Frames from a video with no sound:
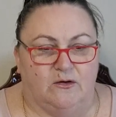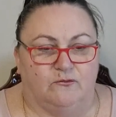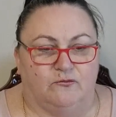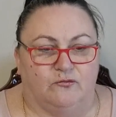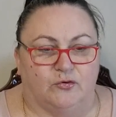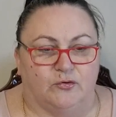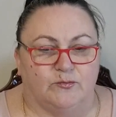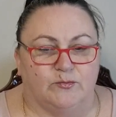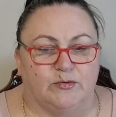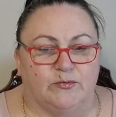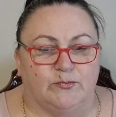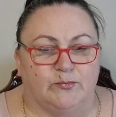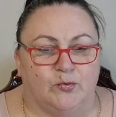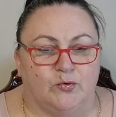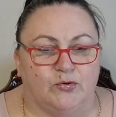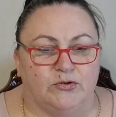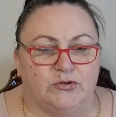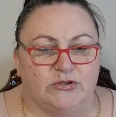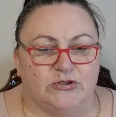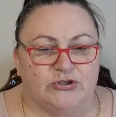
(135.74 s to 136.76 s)
Форд был
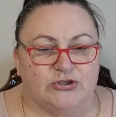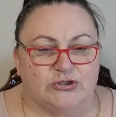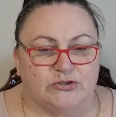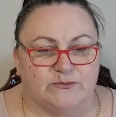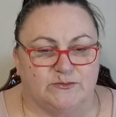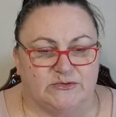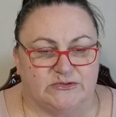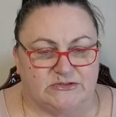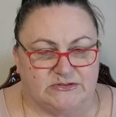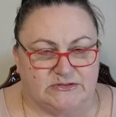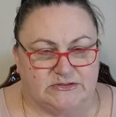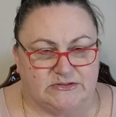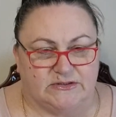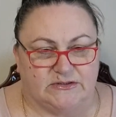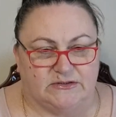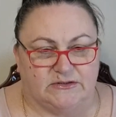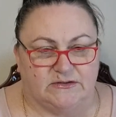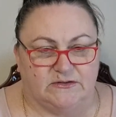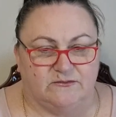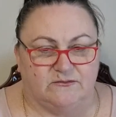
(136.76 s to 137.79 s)
полон
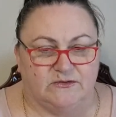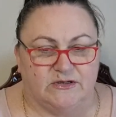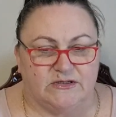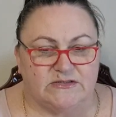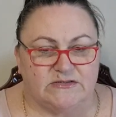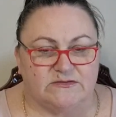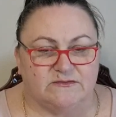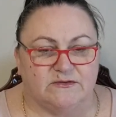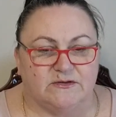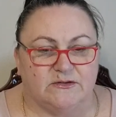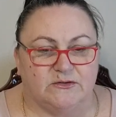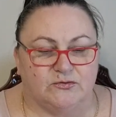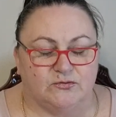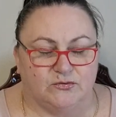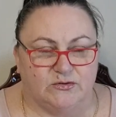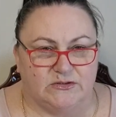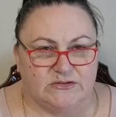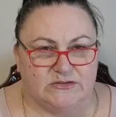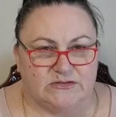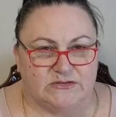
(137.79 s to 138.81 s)
решимости, доверял своей
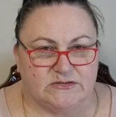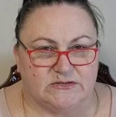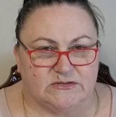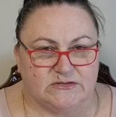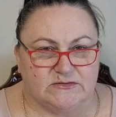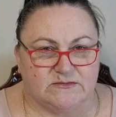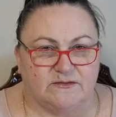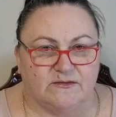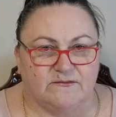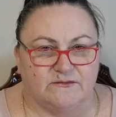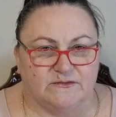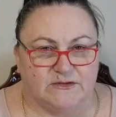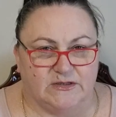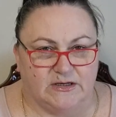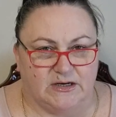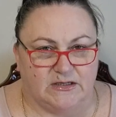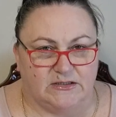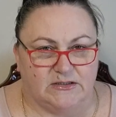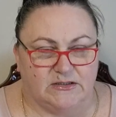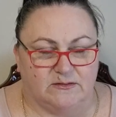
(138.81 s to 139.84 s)
интуиции, своим
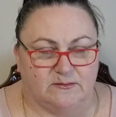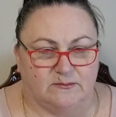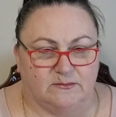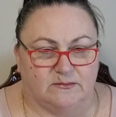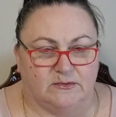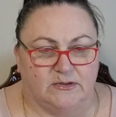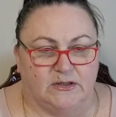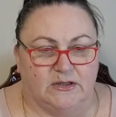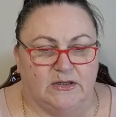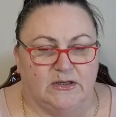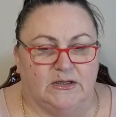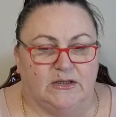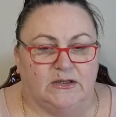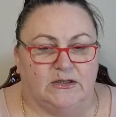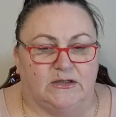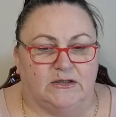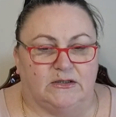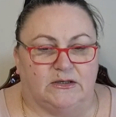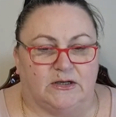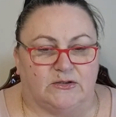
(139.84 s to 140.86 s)
взглядам,
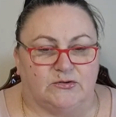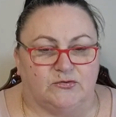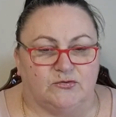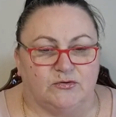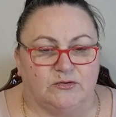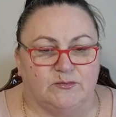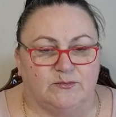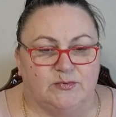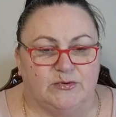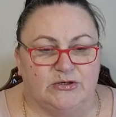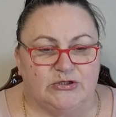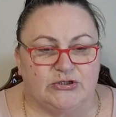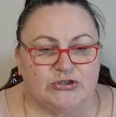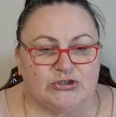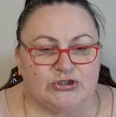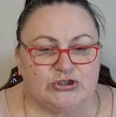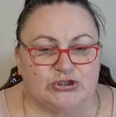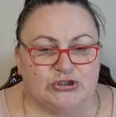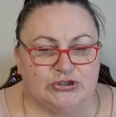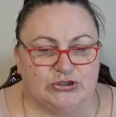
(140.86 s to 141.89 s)
которые были
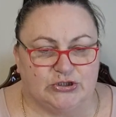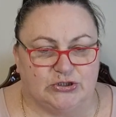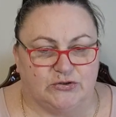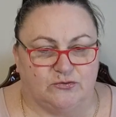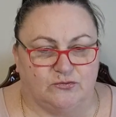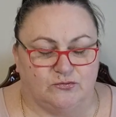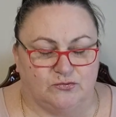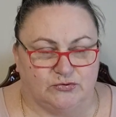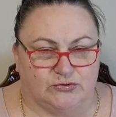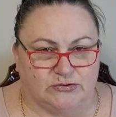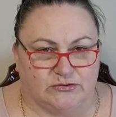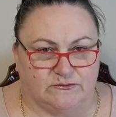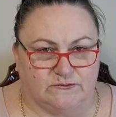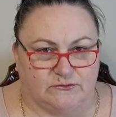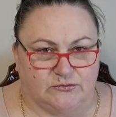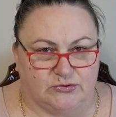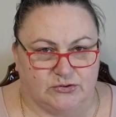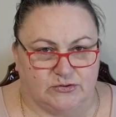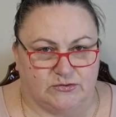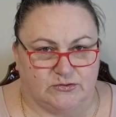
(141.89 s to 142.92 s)
шире
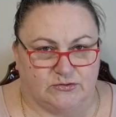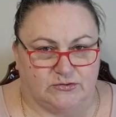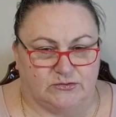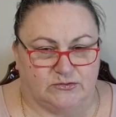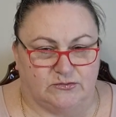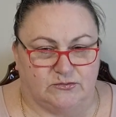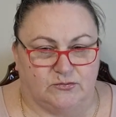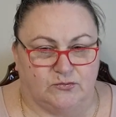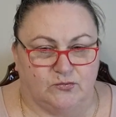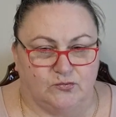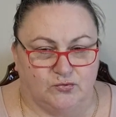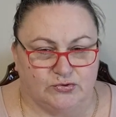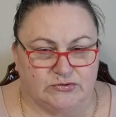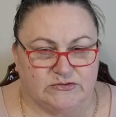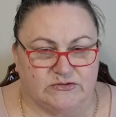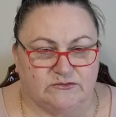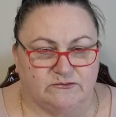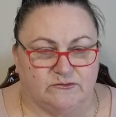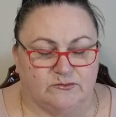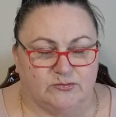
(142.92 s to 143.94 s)
узкого
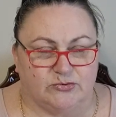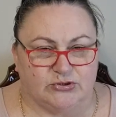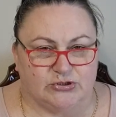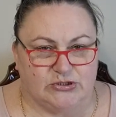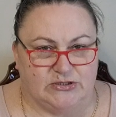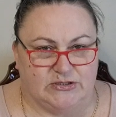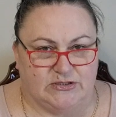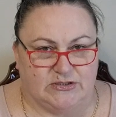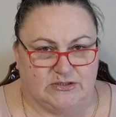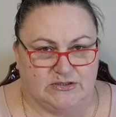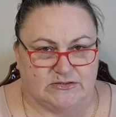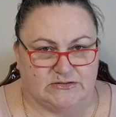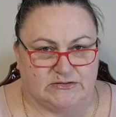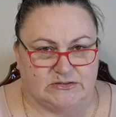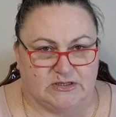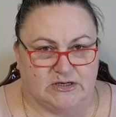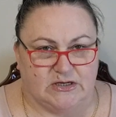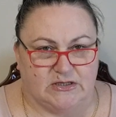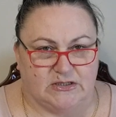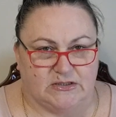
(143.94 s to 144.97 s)
узкого мышления
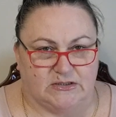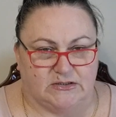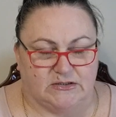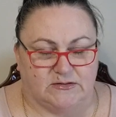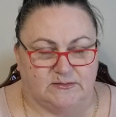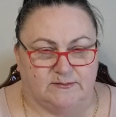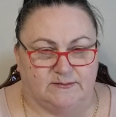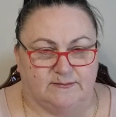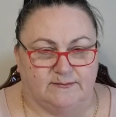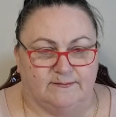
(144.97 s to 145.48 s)
остальных.